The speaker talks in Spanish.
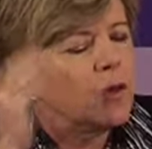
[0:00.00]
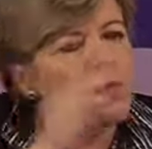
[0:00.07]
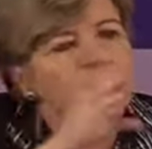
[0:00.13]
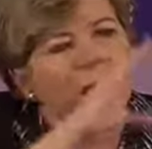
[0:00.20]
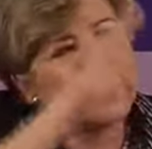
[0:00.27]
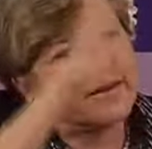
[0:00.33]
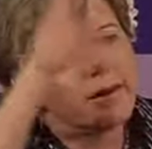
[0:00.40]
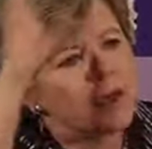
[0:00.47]
o
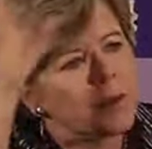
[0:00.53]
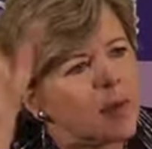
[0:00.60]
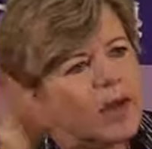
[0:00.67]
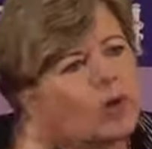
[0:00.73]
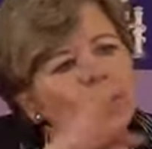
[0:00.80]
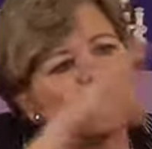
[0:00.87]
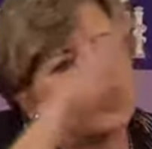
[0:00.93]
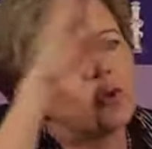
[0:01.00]
sea, el
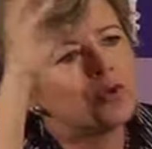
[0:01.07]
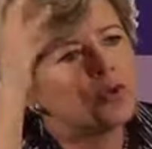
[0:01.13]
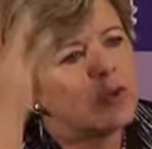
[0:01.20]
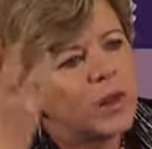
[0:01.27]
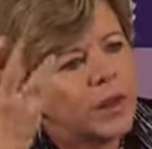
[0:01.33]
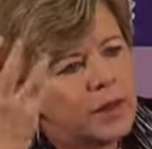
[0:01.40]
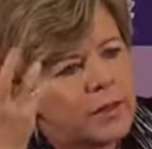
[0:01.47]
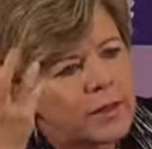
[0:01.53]
trabajo
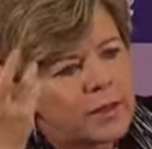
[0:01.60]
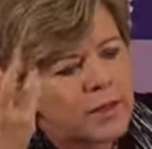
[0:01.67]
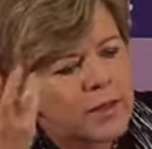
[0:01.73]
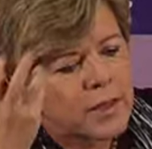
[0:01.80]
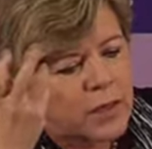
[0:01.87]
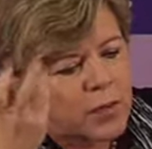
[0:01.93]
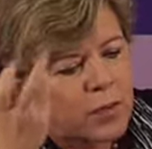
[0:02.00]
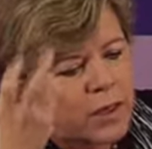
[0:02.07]
total que
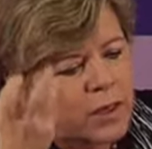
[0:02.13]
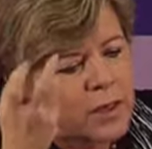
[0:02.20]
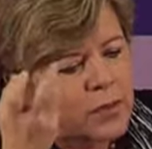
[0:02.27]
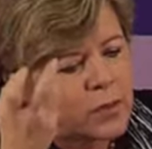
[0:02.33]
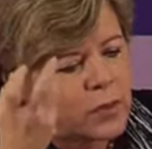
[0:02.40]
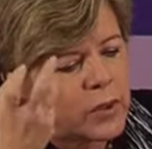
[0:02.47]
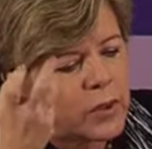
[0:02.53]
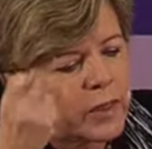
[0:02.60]
desarrollan
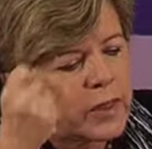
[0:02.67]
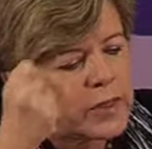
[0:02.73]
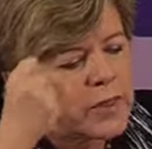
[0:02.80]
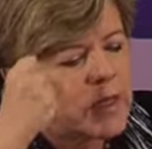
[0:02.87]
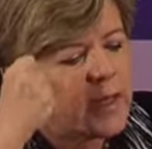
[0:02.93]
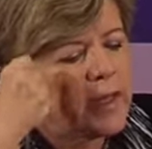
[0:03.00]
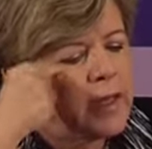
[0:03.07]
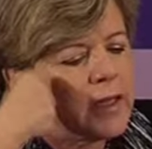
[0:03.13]
las
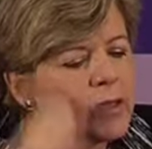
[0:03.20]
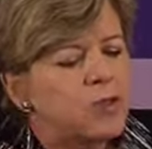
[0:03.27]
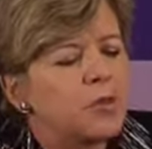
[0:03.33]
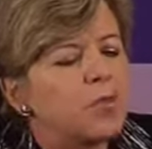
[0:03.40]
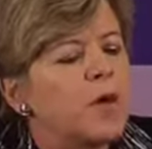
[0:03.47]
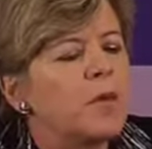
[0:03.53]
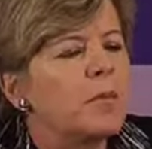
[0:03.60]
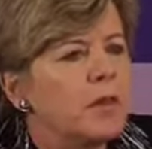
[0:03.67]
mujeres es
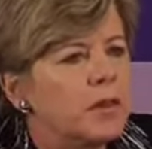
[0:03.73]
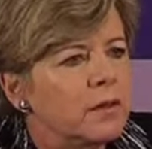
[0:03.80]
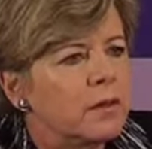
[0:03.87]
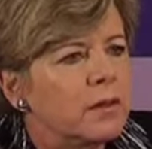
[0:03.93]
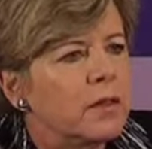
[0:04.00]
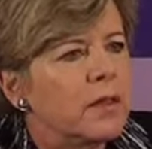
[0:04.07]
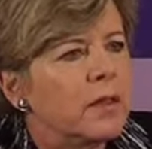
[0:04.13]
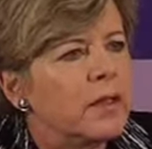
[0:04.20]

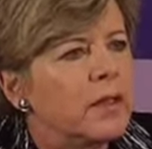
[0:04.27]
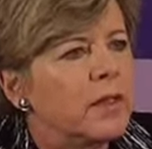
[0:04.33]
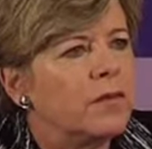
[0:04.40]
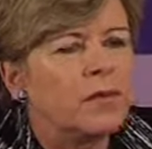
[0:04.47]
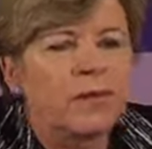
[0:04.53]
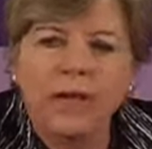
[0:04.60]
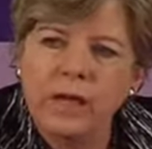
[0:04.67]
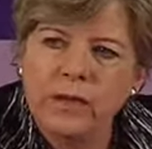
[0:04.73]
sumamente
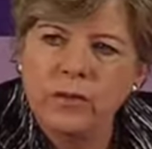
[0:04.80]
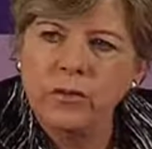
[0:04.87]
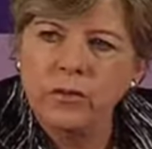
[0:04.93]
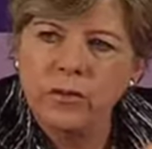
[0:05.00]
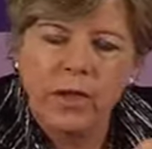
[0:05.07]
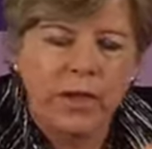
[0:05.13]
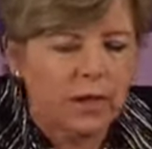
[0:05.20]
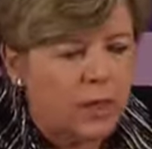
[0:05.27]

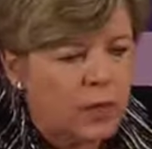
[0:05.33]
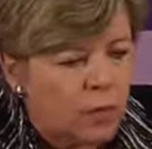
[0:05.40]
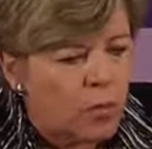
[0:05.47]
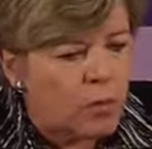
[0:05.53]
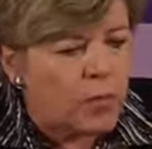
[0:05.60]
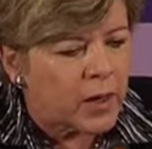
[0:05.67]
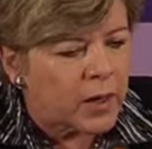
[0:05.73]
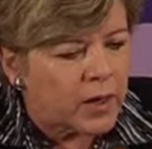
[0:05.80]
intenso. Y aquí
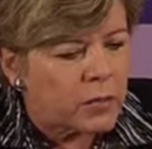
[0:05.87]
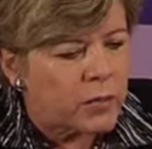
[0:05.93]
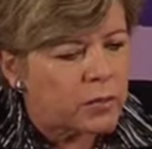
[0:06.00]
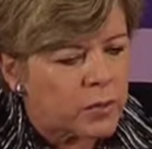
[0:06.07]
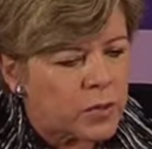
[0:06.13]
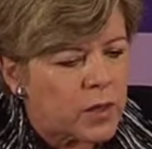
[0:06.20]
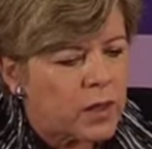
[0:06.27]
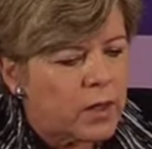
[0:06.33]

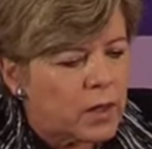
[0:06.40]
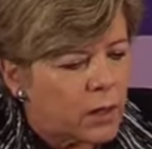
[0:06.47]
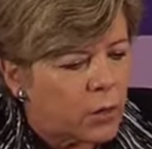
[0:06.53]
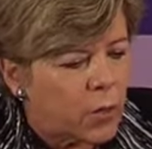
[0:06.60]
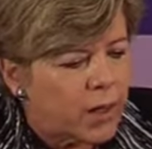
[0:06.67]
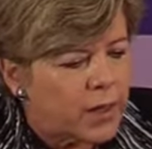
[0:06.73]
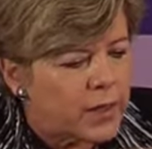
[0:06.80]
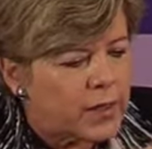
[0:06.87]
comparamos
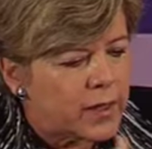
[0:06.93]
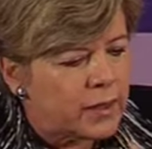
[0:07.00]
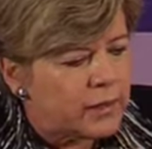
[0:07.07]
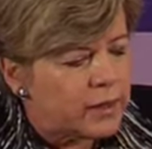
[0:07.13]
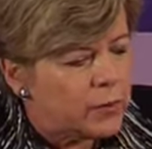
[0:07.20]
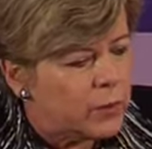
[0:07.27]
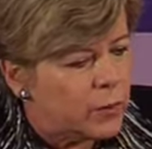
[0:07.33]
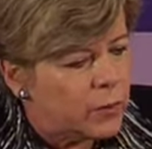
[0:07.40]
cuál es el
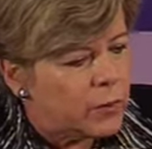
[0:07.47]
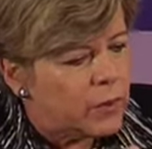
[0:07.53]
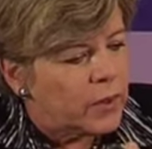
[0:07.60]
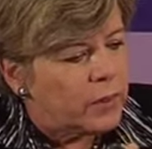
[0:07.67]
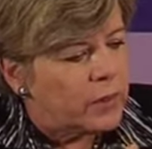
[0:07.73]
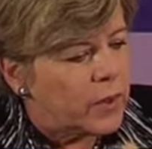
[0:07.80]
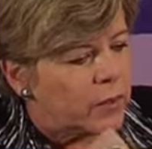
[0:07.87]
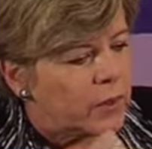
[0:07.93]
tipo
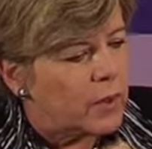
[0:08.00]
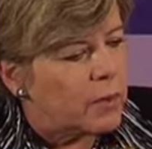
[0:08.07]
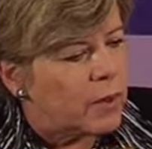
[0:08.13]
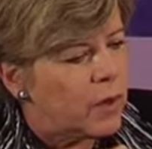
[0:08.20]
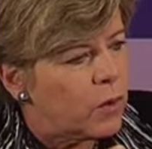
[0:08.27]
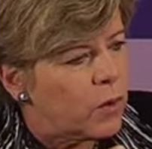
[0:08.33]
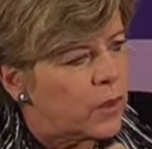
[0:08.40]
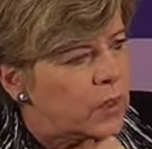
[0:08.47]
de
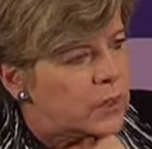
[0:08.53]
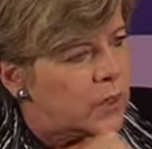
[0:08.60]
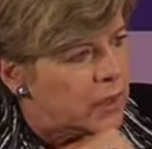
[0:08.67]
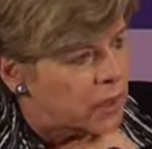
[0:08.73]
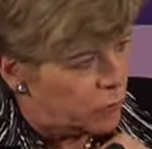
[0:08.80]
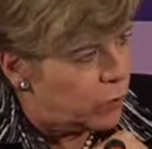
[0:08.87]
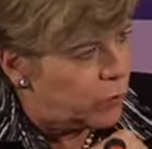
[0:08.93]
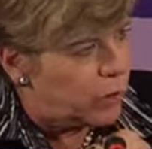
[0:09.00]
trabajo que hacen
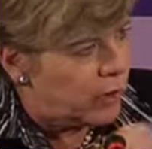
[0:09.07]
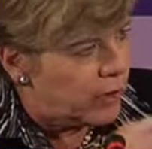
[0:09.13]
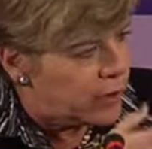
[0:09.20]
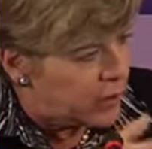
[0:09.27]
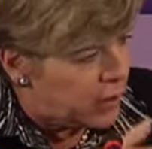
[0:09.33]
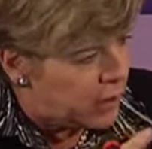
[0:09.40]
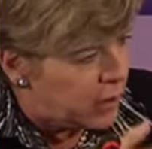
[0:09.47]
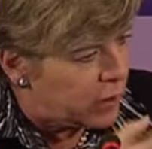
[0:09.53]
las
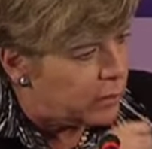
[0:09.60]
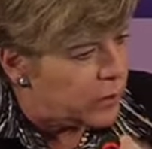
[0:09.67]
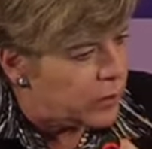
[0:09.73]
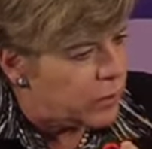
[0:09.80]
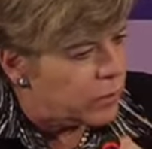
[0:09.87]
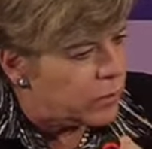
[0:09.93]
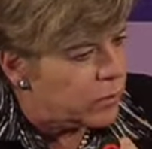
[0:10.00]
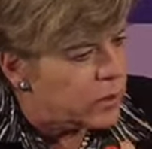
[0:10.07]
mujeres, el
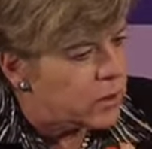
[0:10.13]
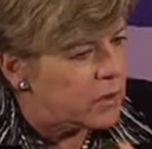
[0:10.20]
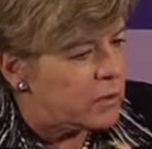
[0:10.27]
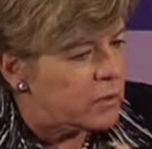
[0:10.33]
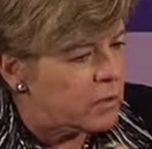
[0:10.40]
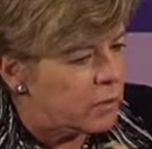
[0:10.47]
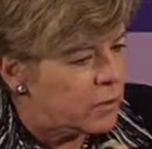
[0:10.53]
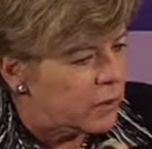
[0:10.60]
servicio
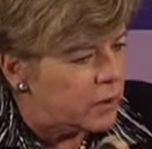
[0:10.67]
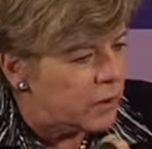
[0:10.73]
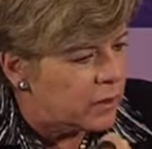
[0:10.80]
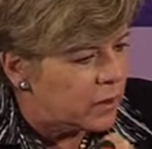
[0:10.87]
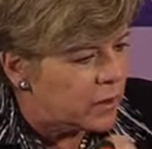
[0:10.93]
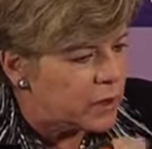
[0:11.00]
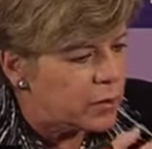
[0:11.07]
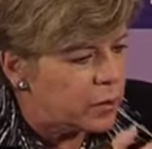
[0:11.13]
doméstico
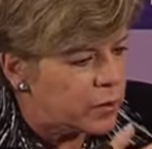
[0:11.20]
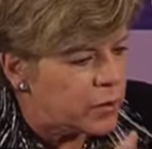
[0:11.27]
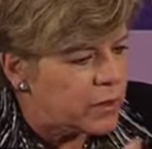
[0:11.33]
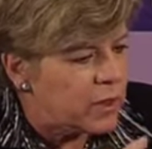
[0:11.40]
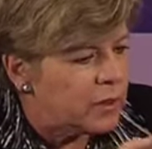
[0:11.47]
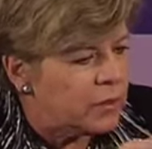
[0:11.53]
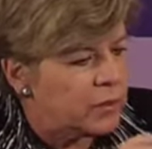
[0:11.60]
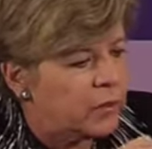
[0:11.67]

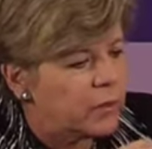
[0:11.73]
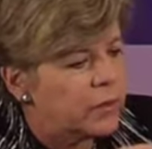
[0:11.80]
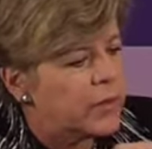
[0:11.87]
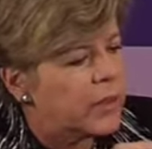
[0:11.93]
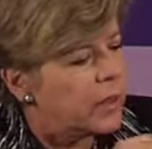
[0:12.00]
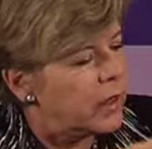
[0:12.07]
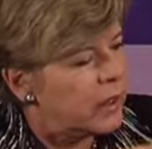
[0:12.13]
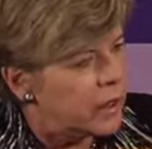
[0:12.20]
93%
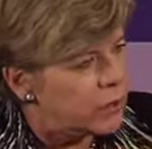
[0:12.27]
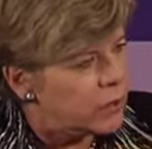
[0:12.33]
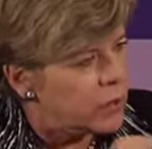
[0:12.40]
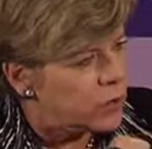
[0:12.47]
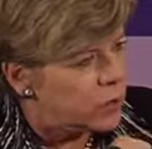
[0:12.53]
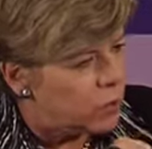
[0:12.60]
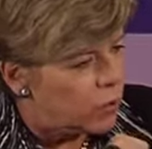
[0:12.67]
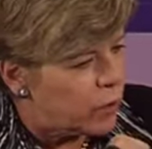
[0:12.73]
en las
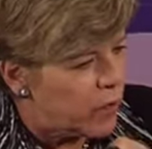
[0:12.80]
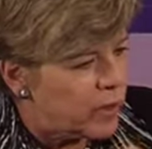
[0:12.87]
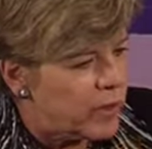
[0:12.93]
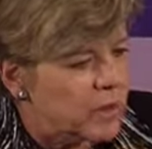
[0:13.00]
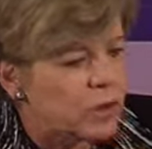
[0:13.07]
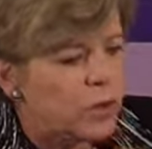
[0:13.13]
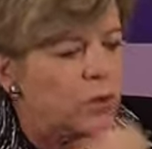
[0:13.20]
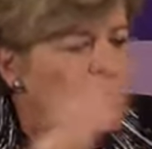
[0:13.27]
zonas
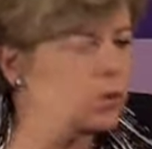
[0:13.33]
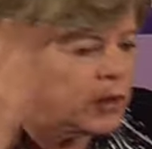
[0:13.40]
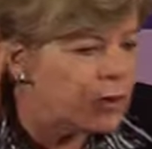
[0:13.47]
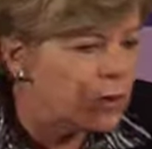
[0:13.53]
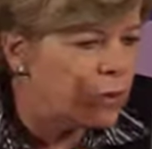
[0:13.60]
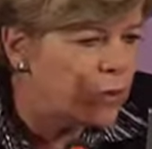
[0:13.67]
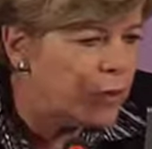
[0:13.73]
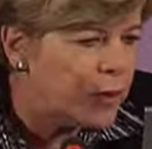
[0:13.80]
urbanas,
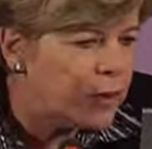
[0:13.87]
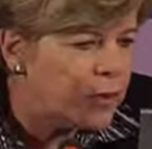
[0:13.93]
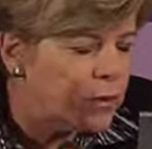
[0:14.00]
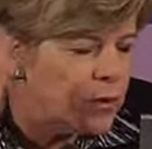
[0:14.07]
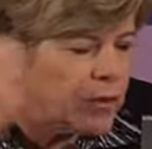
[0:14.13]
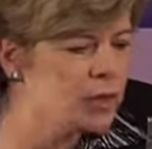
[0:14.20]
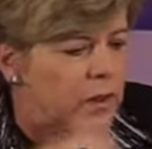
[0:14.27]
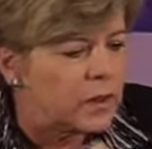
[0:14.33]
otras
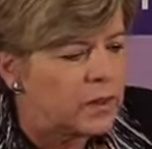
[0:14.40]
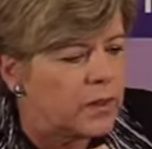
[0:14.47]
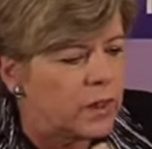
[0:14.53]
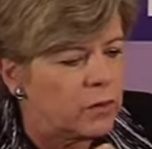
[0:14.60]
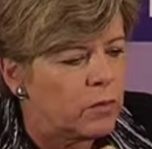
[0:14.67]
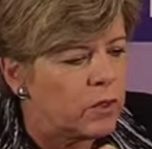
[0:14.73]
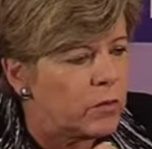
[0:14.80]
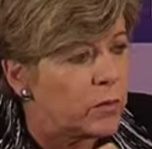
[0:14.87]
ocupaciones
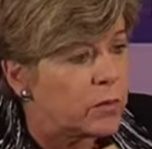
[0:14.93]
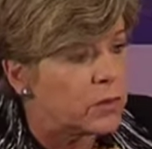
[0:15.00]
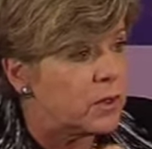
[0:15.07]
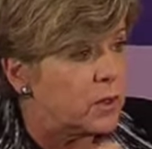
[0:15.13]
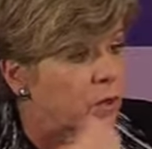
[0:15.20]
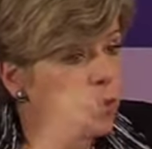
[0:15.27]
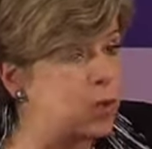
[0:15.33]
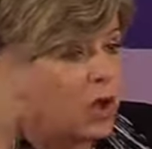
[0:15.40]

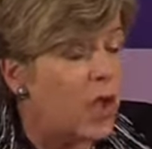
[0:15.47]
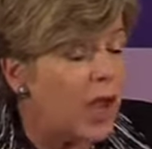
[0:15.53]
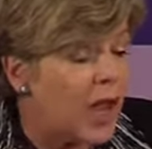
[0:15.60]
39%,